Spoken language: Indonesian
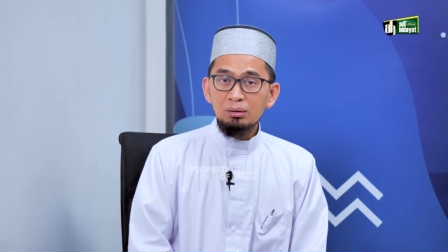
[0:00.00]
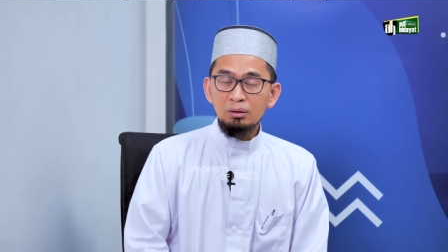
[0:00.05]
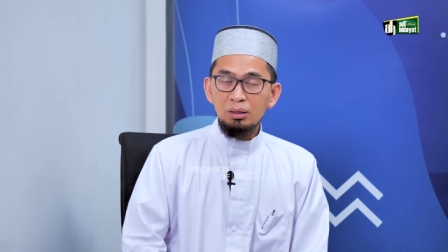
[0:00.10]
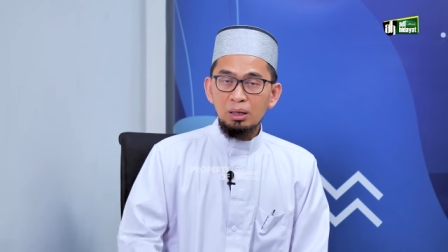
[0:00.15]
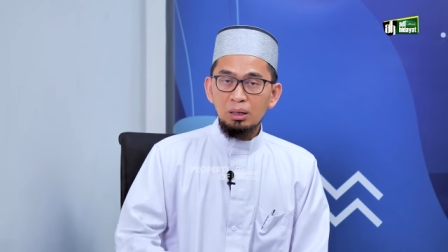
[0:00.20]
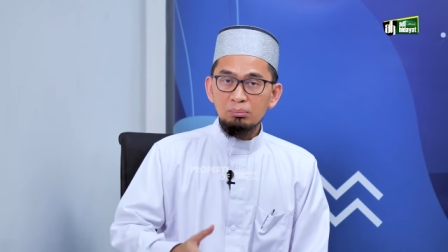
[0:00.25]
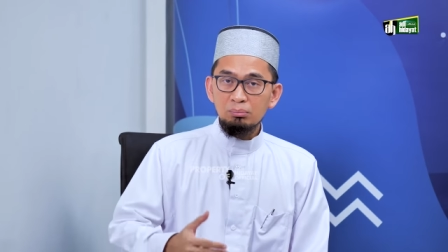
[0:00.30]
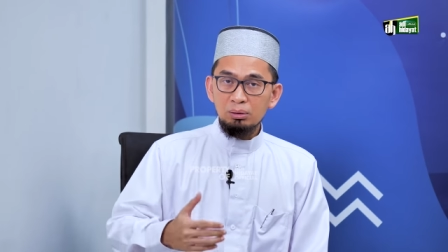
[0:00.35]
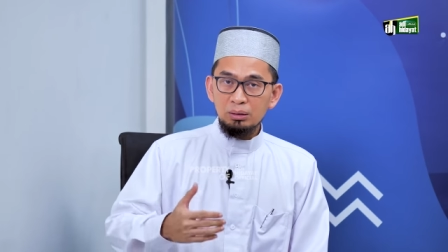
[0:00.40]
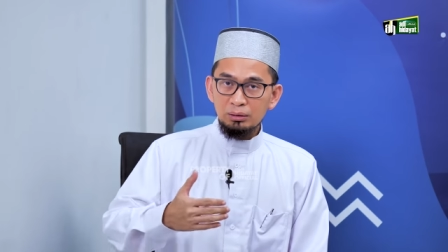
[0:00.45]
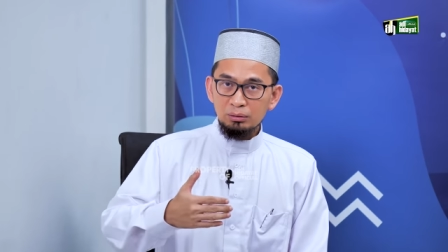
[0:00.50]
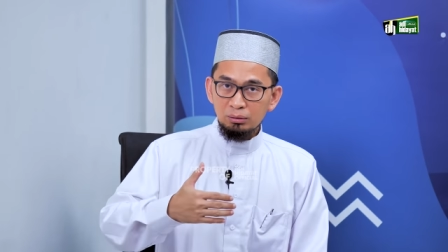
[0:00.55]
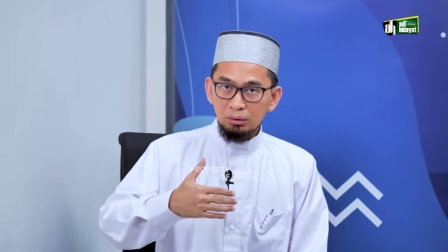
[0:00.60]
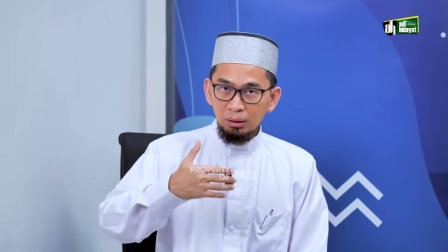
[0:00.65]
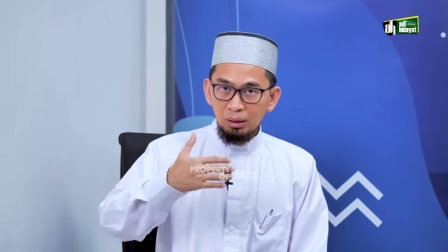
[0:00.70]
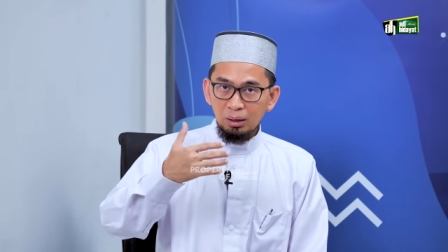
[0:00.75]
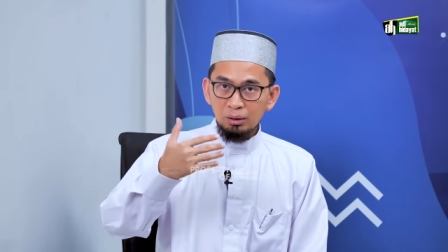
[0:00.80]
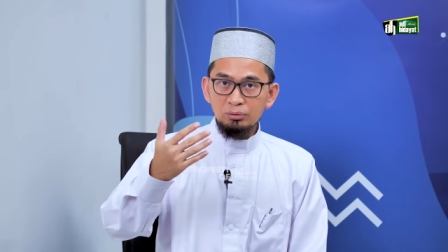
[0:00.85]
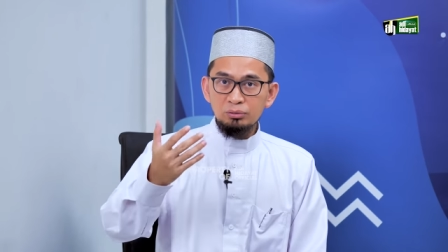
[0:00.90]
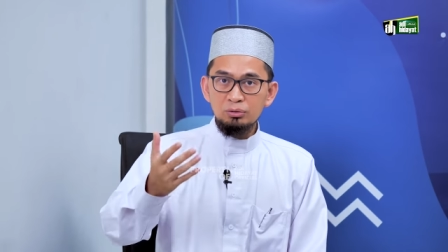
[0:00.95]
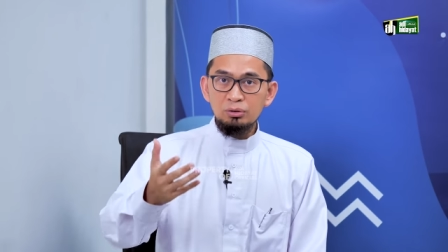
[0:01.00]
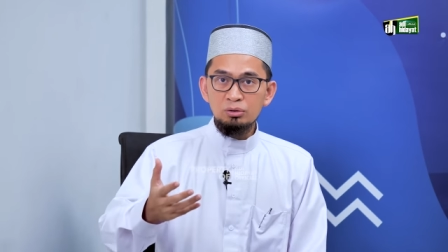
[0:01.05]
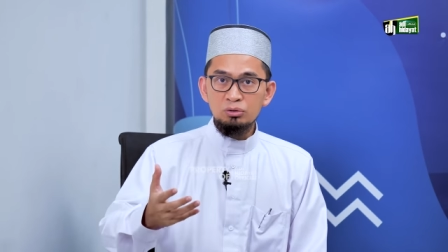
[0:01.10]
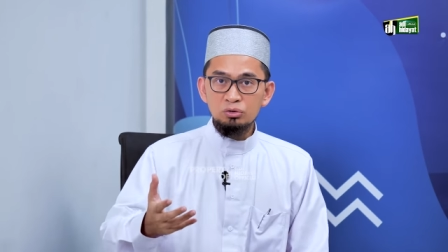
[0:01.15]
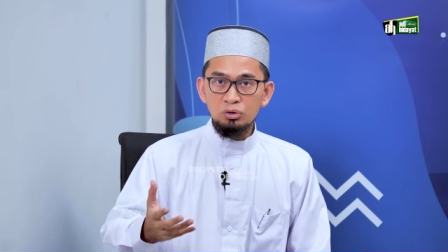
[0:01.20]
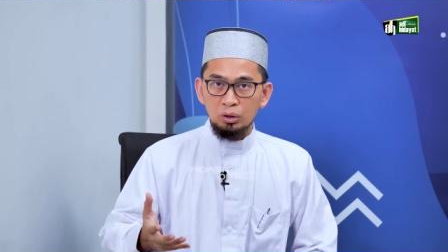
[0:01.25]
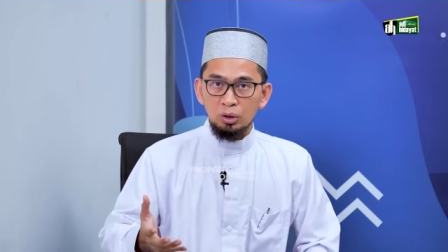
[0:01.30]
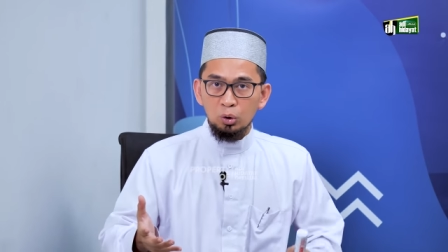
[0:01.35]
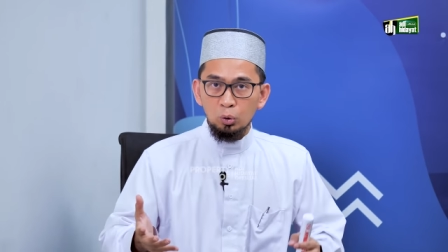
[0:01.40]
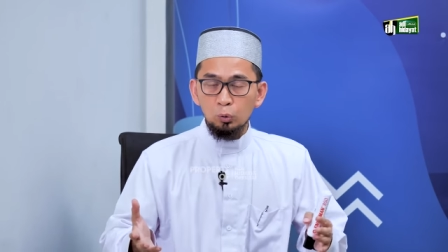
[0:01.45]
dan berinteraksi
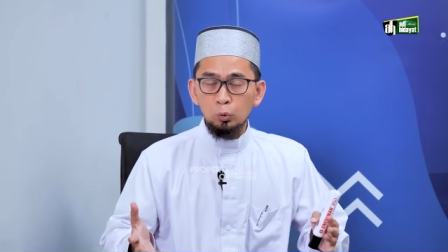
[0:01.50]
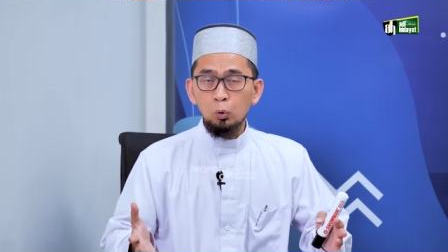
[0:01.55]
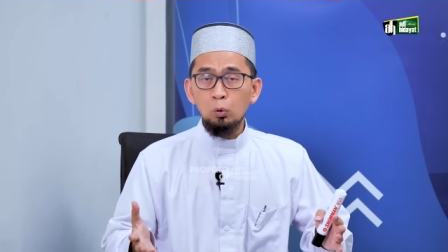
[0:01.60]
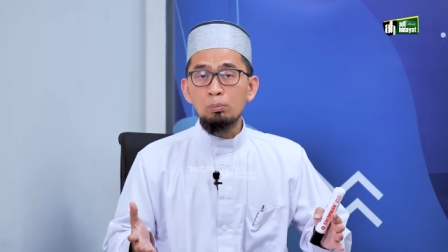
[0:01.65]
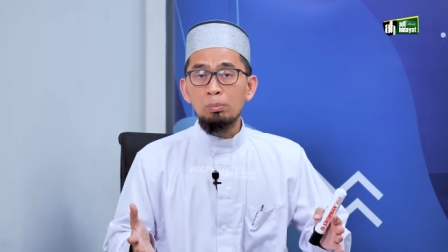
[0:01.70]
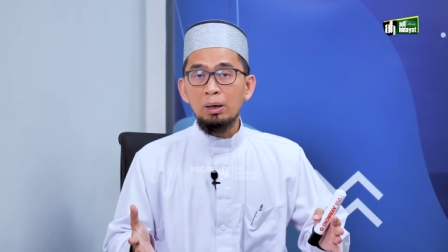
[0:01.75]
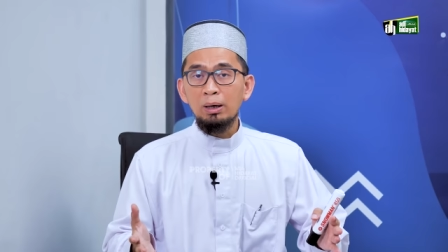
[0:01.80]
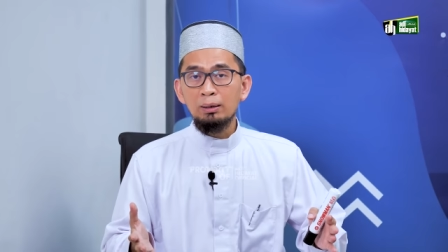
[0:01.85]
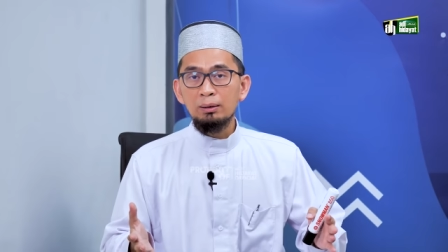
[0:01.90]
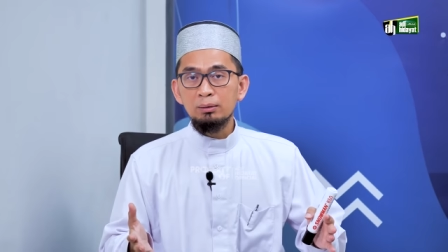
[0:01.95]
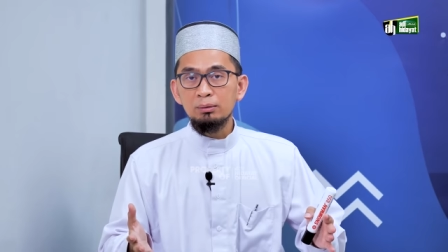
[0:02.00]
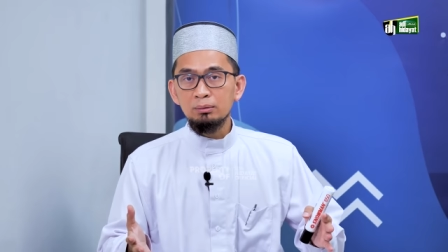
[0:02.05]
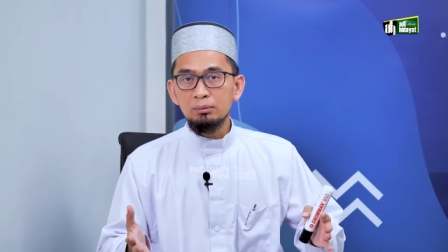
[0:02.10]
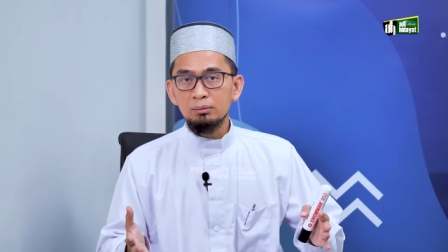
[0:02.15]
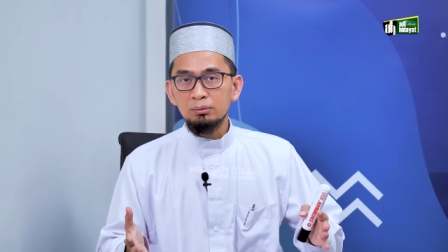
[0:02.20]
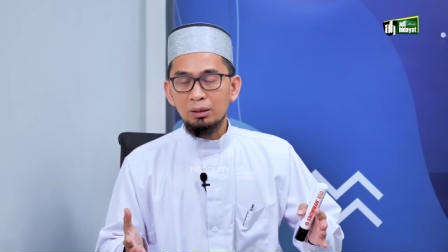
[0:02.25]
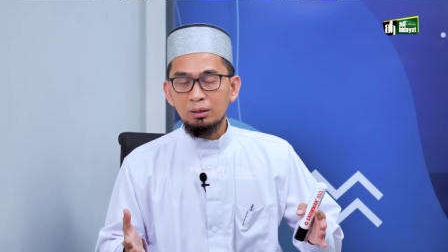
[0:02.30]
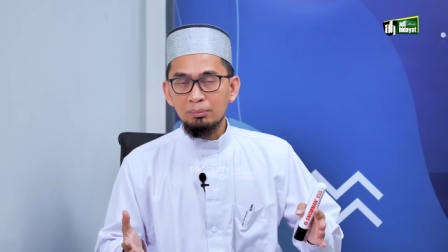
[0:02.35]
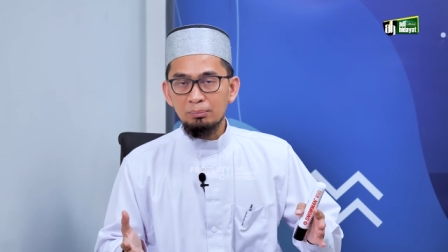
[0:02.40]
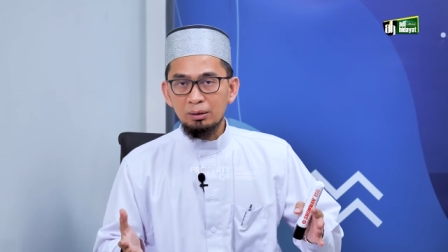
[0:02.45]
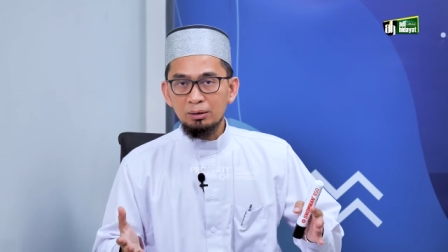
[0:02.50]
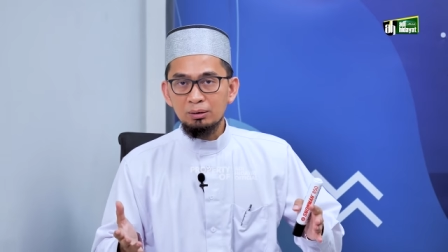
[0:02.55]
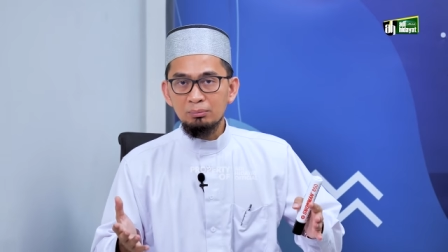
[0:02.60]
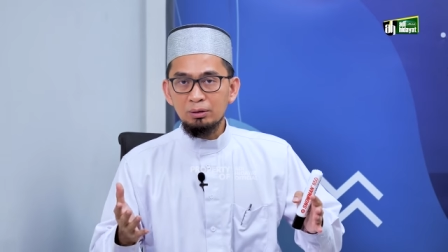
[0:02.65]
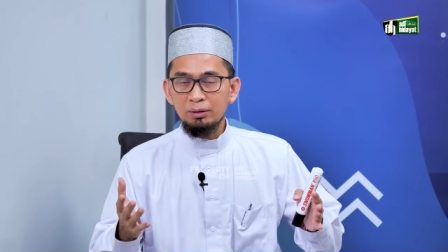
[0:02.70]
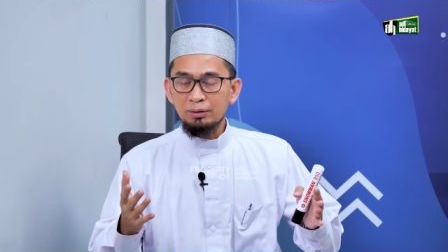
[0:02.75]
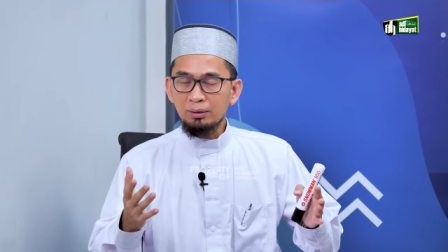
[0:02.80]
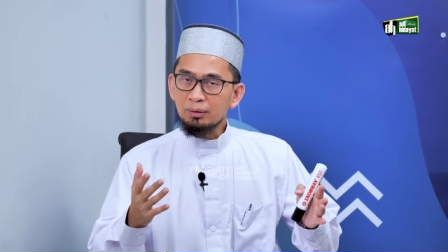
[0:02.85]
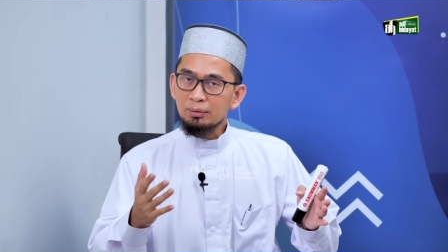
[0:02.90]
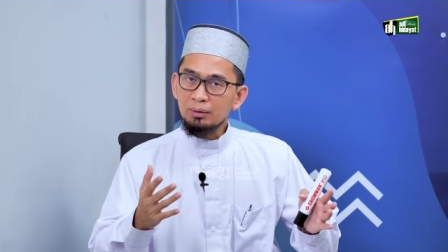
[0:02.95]
secara global dari mana
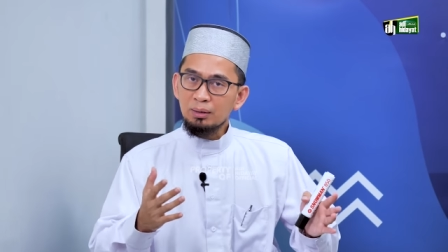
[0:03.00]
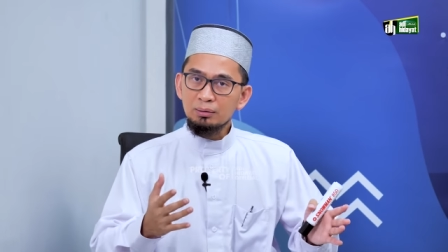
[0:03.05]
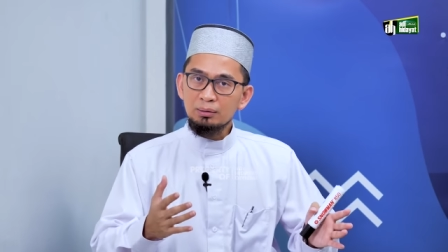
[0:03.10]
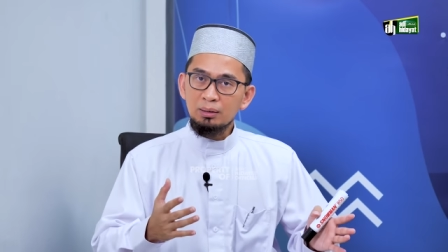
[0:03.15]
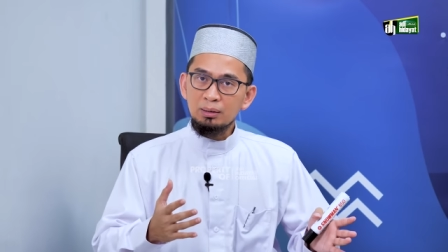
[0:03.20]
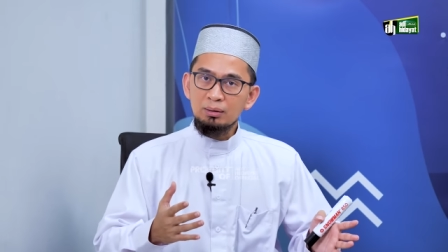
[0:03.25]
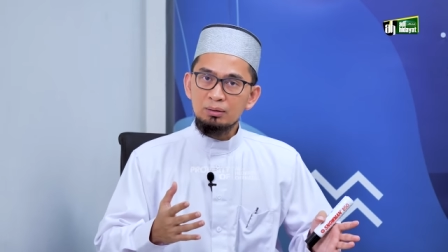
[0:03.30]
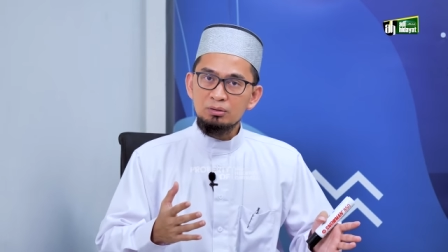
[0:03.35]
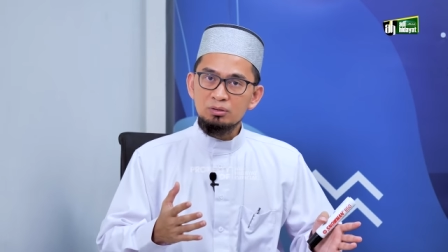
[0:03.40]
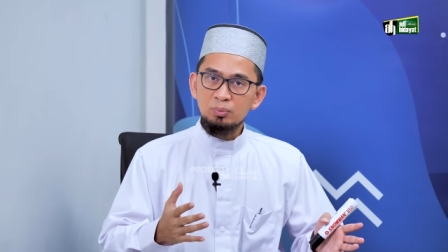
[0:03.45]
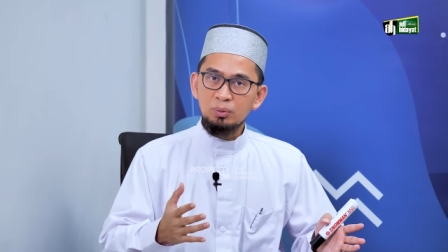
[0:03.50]
mereka datang,